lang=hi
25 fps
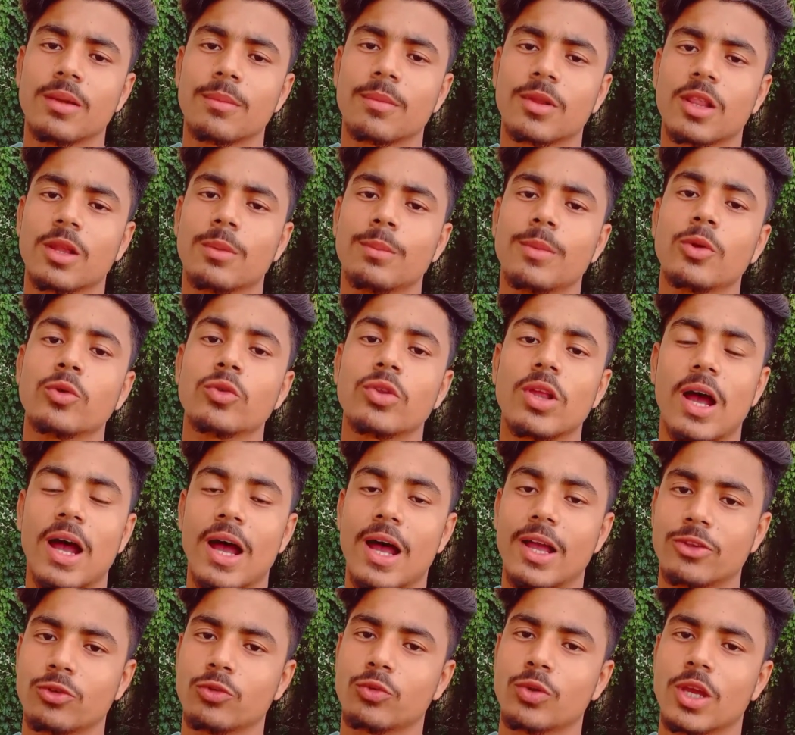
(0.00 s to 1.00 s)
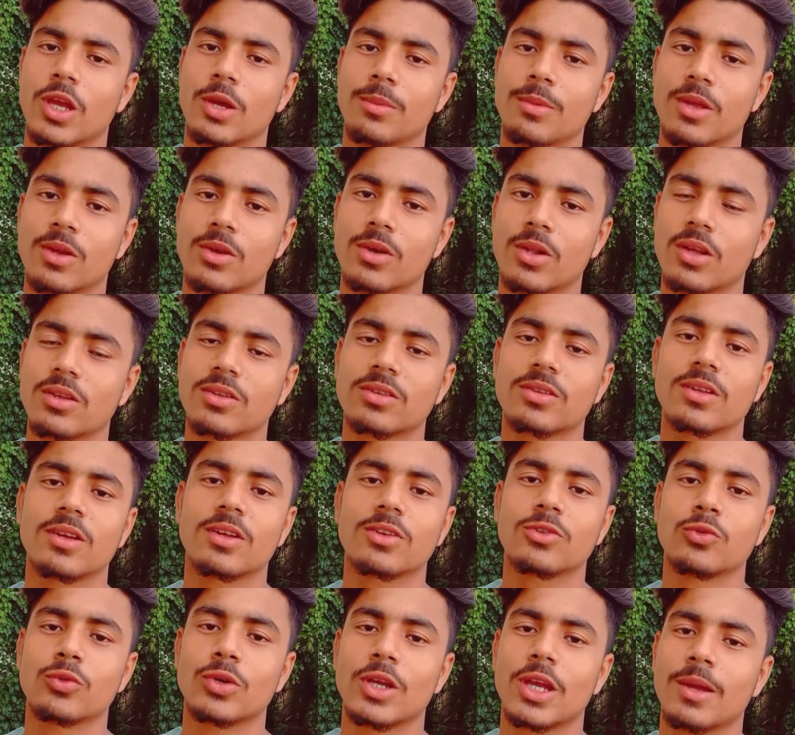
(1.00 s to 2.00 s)
मतलब व्यूज़ आ चुके हैं अभी क्रॉस
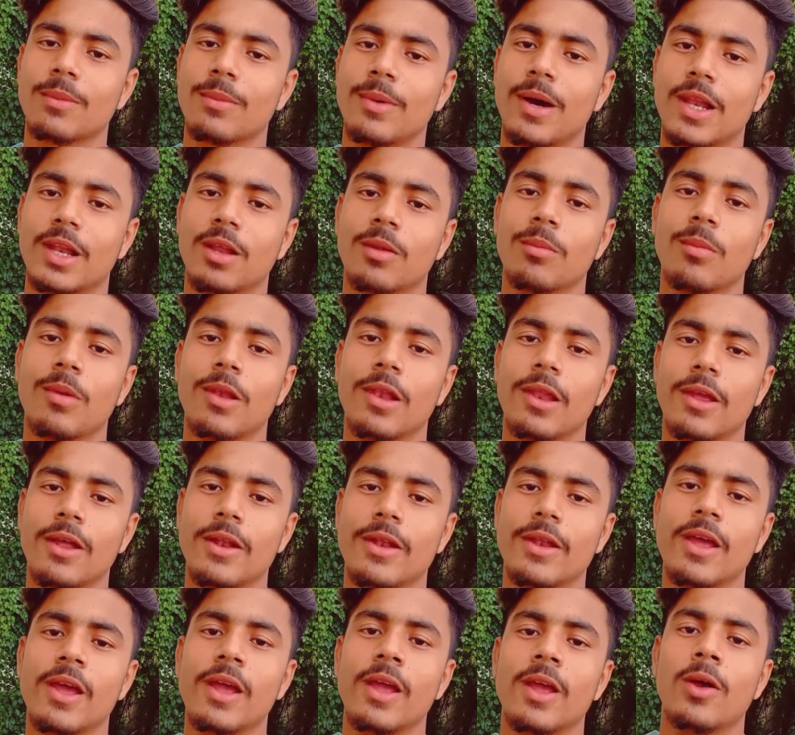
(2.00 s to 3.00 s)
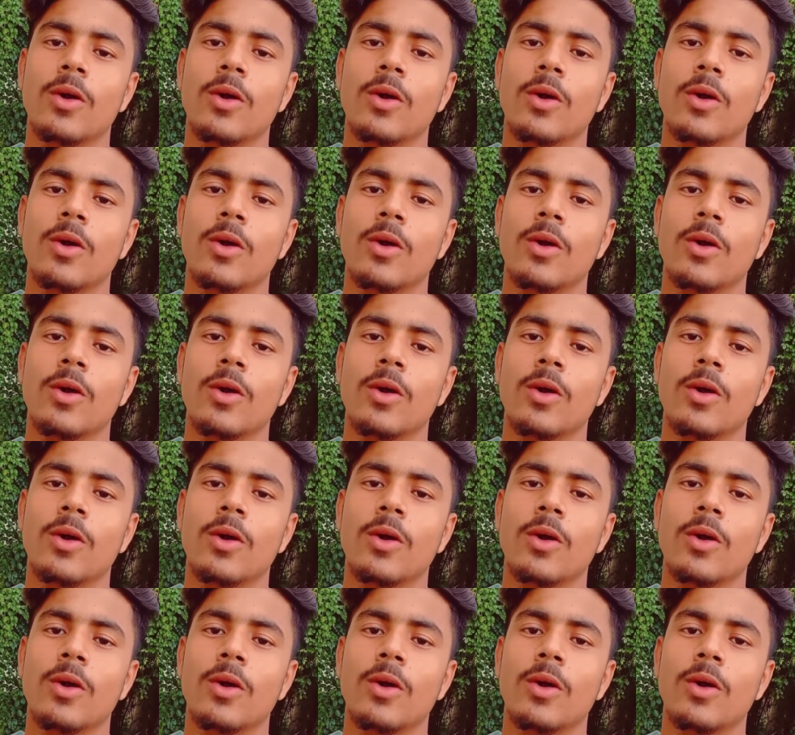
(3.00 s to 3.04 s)
कर चुके हैं बारह मिलियन